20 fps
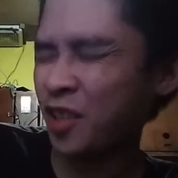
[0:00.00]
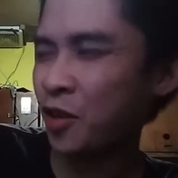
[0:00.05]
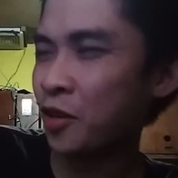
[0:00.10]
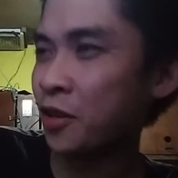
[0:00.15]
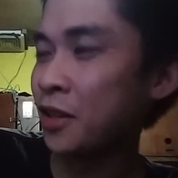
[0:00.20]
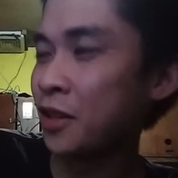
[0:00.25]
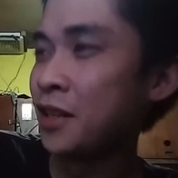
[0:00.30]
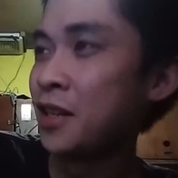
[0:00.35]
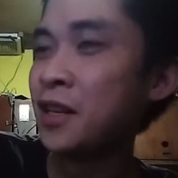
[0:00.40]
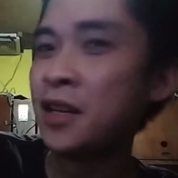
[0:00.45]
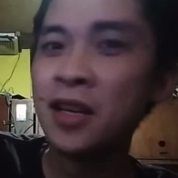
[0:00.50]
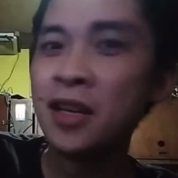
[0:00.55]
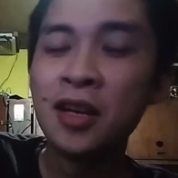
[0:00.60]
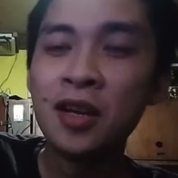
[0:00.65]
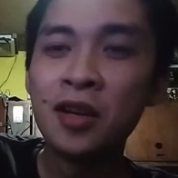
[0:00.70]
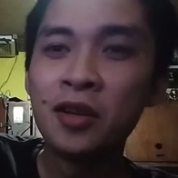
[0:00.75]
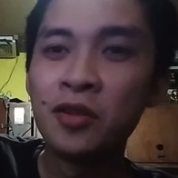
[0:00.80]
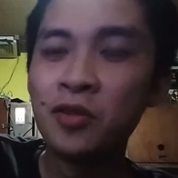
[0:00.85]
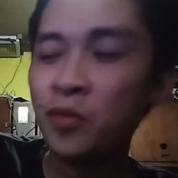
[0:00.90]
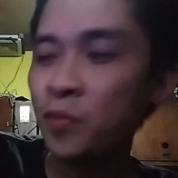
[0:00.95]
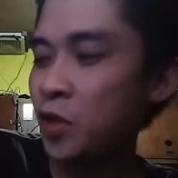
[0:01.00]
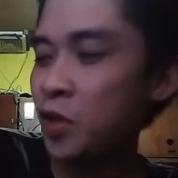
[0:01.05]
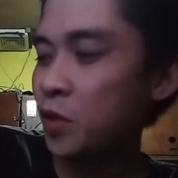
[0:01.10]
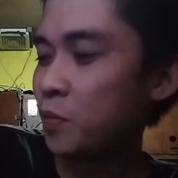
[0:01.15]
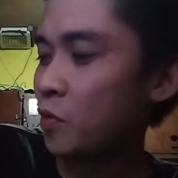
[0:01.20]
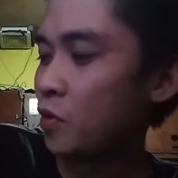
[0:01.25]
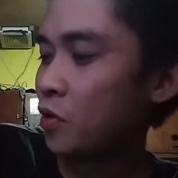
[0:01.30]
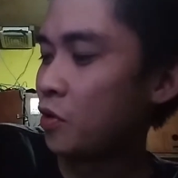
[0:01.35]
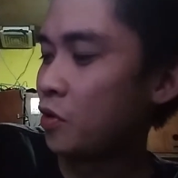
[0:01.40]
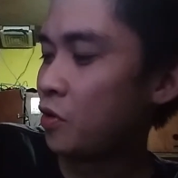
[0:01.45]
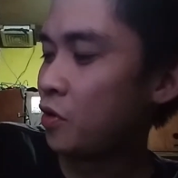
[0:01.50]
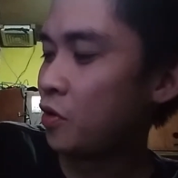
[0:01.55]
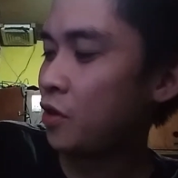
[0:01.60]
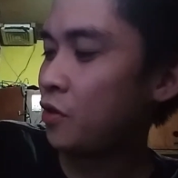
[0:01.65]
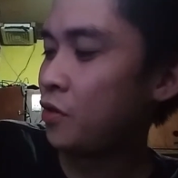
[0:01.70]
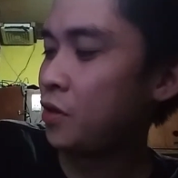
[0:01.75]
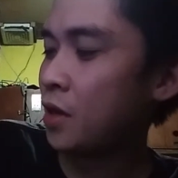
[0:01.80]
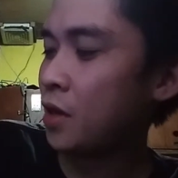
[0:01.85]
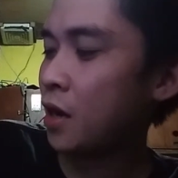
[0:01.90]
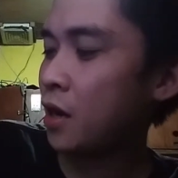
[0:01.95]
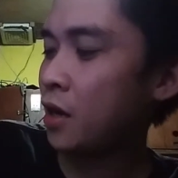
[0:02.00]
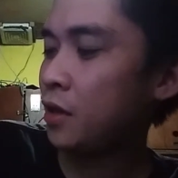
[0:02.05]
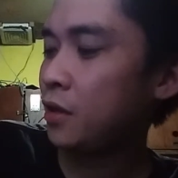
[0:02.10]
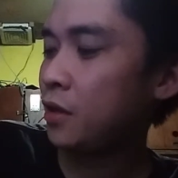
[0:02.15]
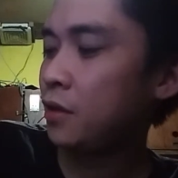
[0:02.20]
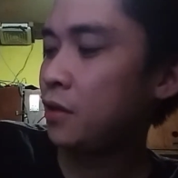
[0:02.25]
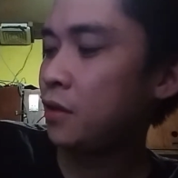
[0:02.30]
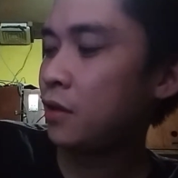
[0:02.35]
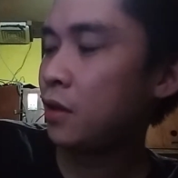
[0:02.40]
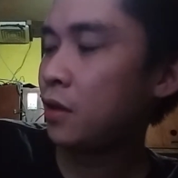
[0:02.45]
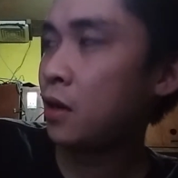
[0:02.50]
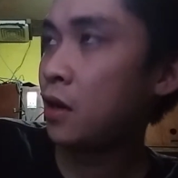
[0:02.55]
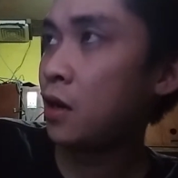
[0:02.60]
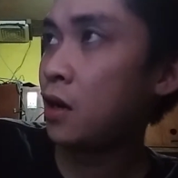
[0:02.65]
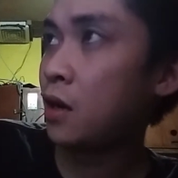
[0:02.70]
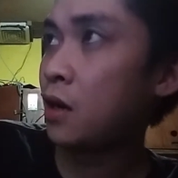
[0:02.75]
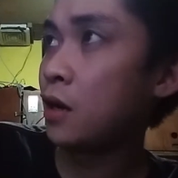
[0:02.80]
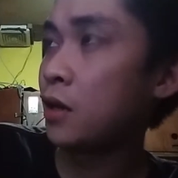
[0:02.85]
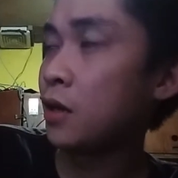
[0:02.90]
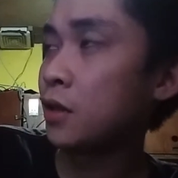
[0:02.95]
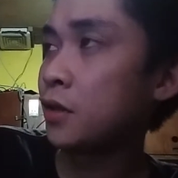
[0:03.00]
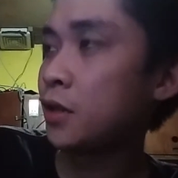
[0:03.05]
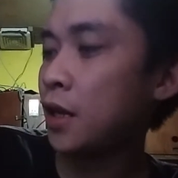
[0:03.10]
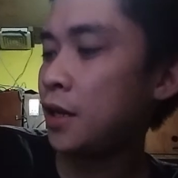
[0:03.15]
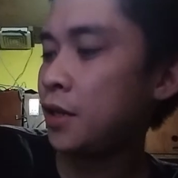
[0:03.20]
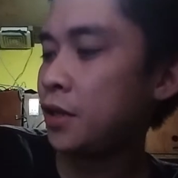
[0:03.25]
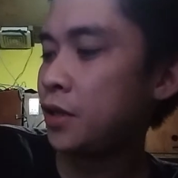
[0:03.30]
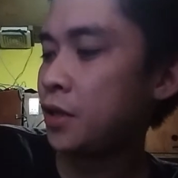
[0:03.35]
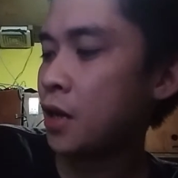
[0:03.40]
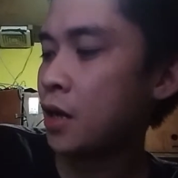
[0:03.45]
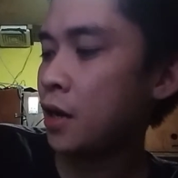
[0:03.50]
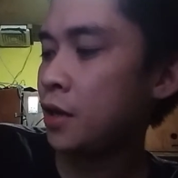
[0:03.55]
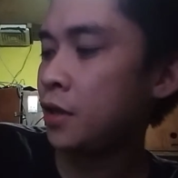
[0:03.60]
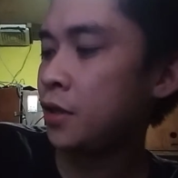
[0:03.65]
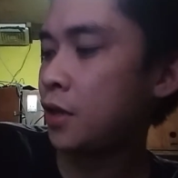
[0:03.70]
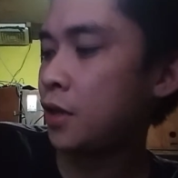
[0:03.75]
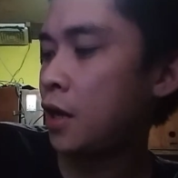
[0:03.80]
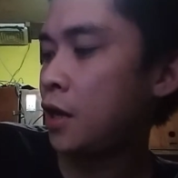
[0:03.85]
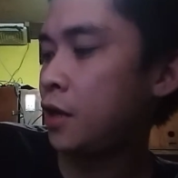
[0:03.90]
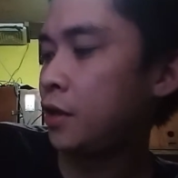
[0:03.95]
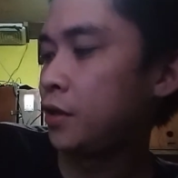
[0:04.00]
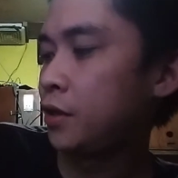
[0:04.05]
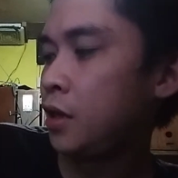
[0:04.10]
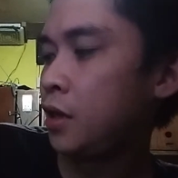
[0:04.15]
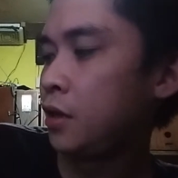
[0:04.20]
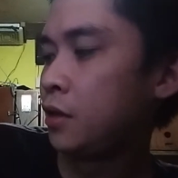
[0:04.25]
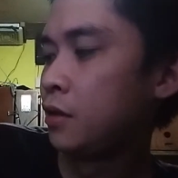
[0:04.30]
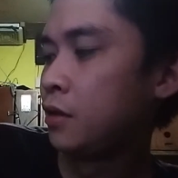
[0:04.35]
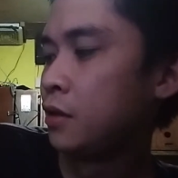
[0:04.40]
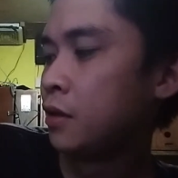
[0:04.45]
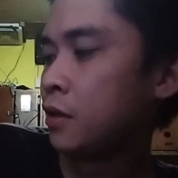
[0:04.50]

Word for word: sorry yung mismo ano niya uh, size niya is 8 gig